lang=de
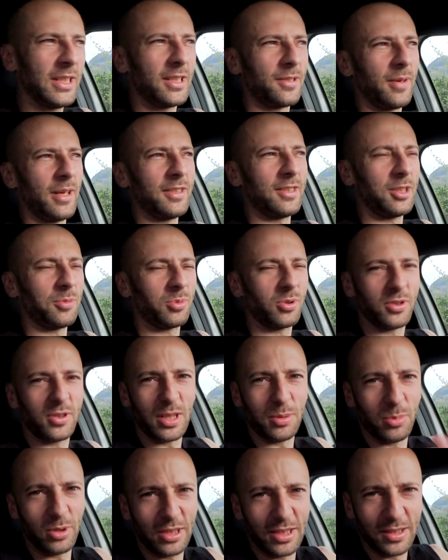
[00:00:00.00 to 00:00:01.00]
die
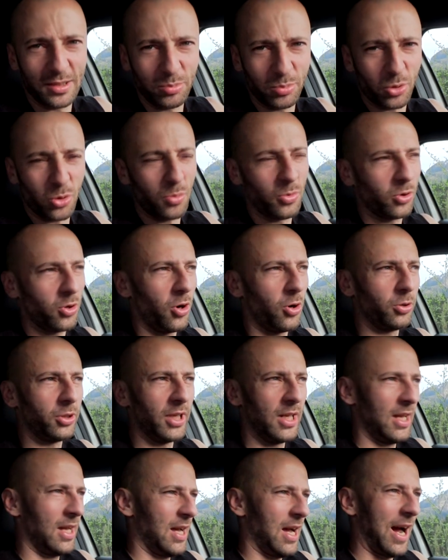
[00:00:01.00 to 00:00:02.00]
20% mit diesem Promo
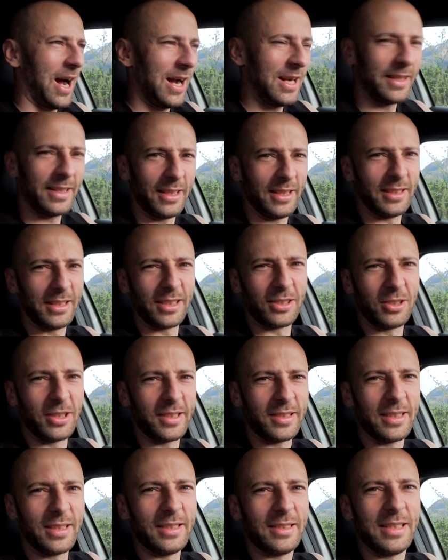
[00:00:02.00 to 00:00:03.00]
Code. Alter, da
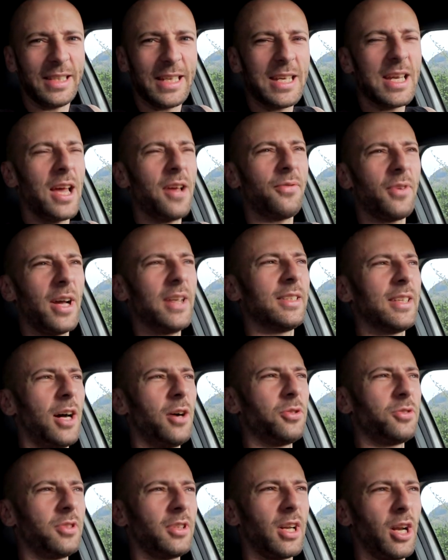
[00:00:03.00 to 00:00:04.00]
kriegst du den
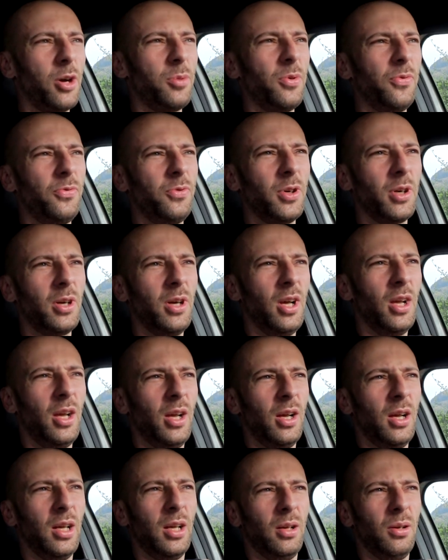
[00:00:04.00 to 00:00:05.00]
TF1000, glaube ich, für
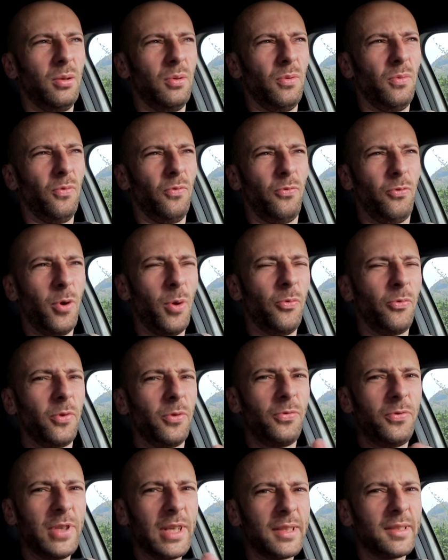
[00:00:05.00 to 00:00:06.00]

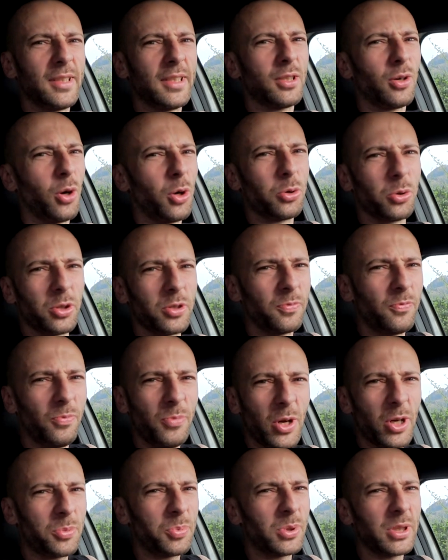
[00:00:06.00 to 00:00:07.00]
45 Euro. Ich
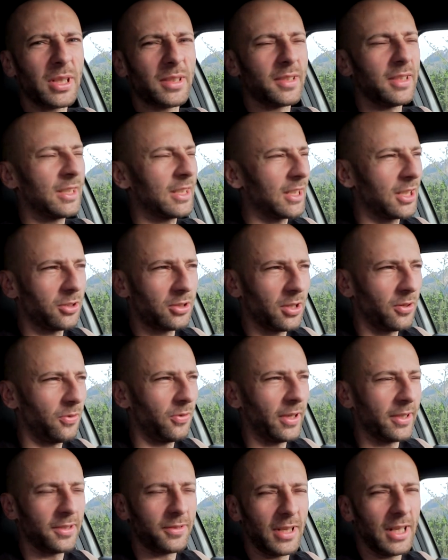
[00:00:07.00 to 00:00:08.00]
möchte mich jetzt nicht genau darauf
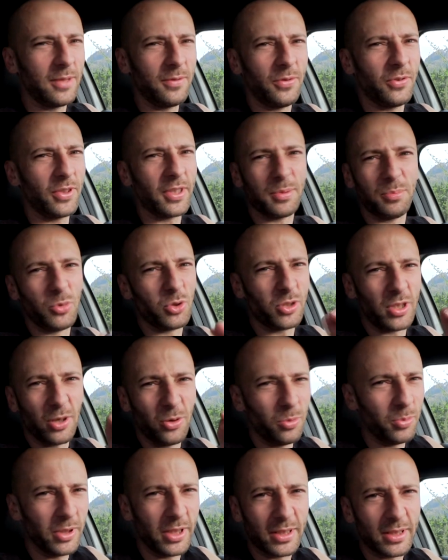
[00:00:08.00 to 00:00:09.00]
festlegen, wie viel das müsst
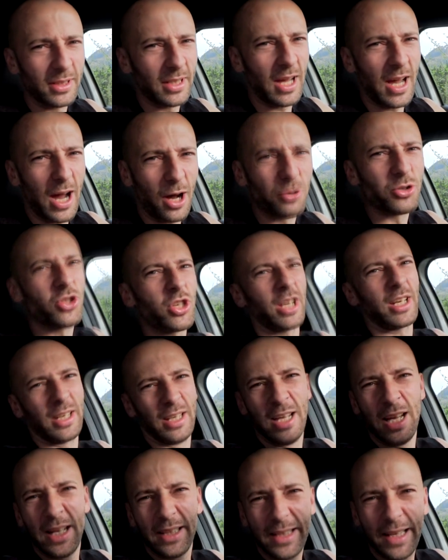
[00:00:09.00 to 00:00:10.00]
ihr unbedingt
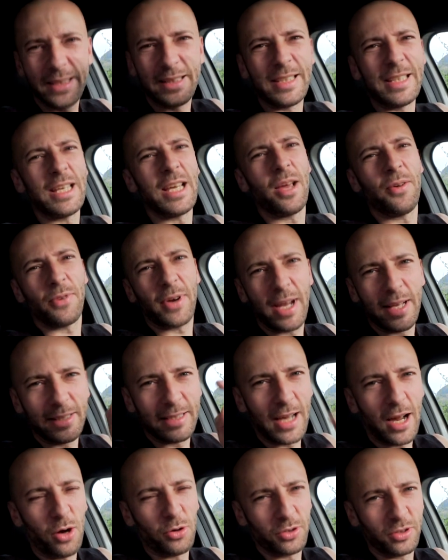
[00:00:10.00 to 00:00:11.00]
auschecken. Der TF
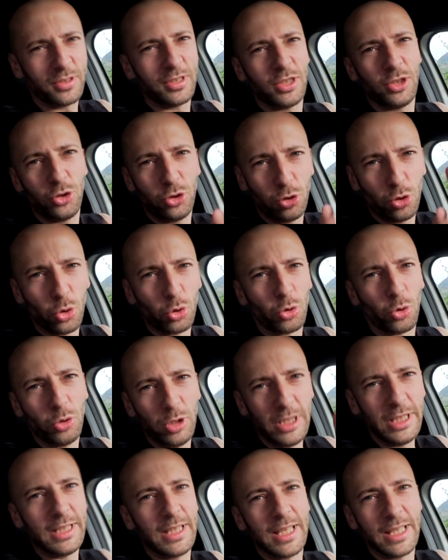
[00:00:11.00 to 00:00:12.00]
1000 die
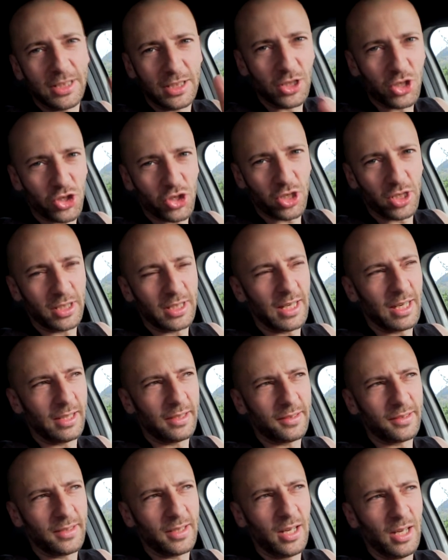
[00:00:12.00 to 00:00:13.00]
Euroleague Edition, der
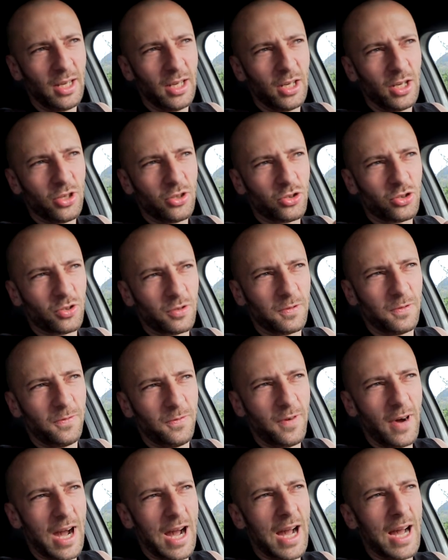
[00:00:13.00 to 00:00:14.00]
ist
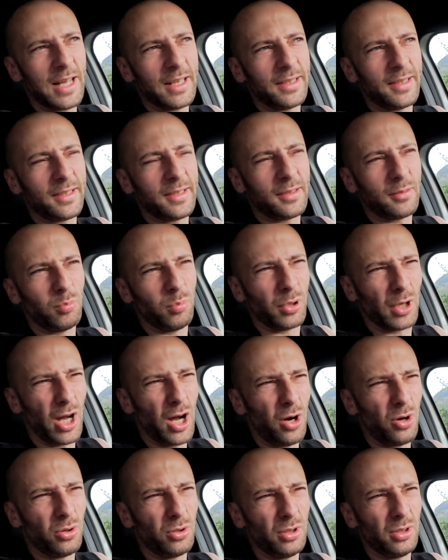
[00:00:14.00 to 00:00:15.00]
schwarz,
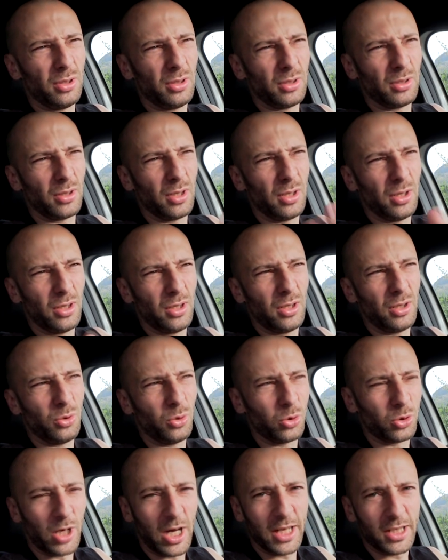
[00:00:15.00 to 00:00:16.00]
braun, äh,
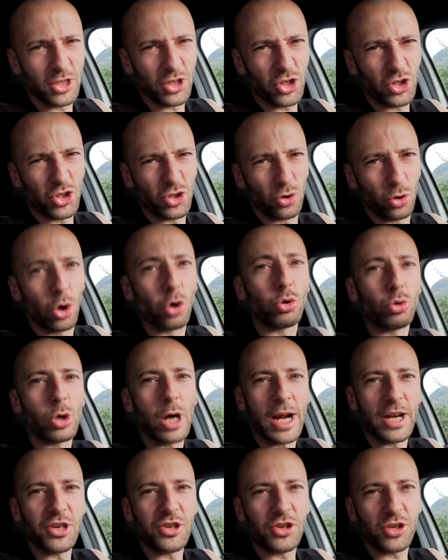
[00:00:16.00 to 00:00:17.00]
orange,
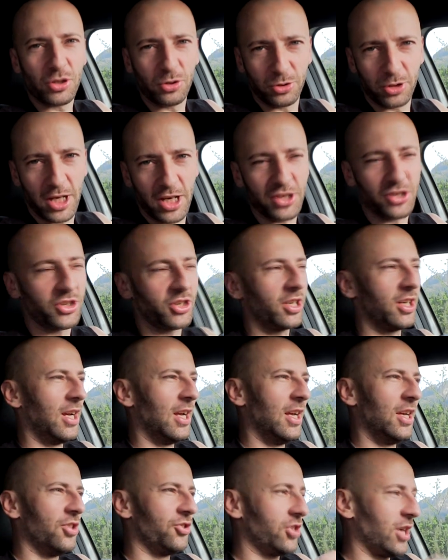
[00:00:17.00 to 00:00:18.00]
orange, orange.
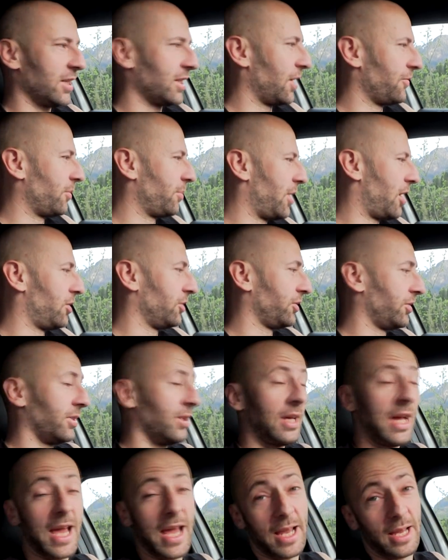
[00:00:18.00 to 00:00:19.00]
Checkt einfach mal
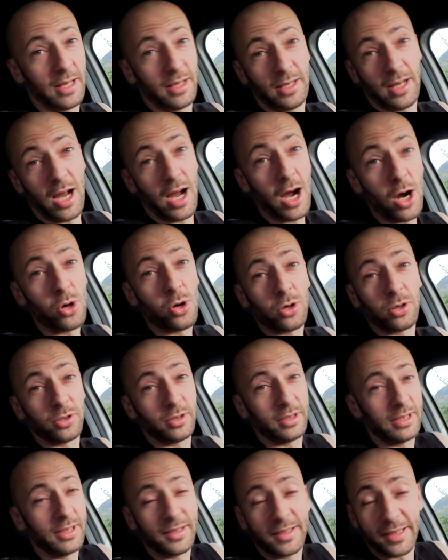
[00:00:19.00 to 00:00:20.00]
aus. Ey, auch,
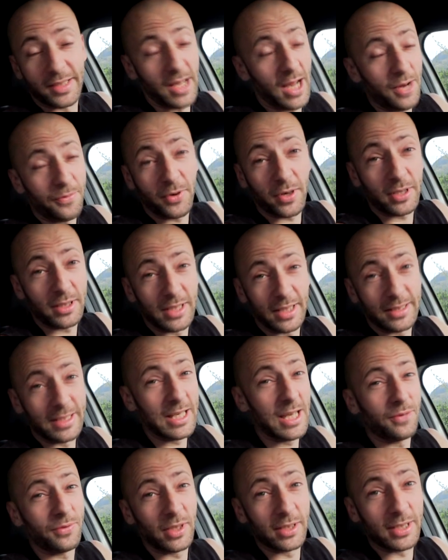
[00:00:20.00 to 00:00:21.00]
das ist einfach der
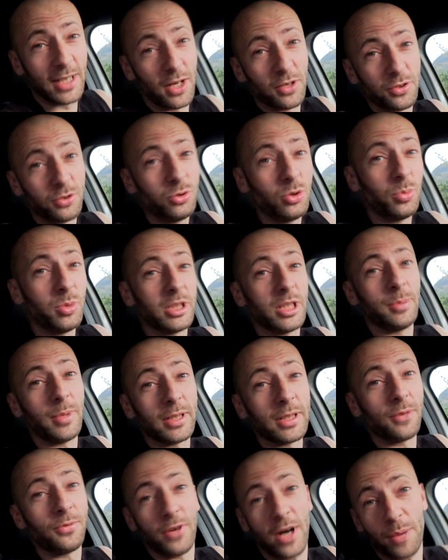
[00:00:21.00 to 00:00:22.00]
TF 1000 nur mit einem
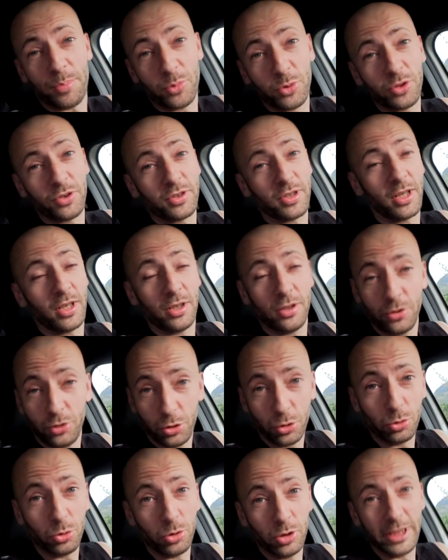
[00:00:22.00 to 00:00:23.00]
anderen Farbmuster,
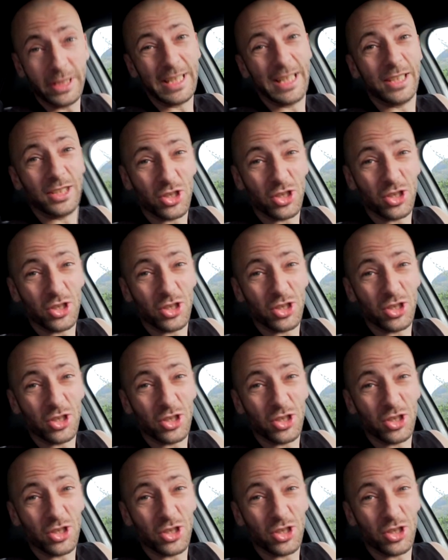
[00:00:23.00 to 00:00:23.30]
Euroleague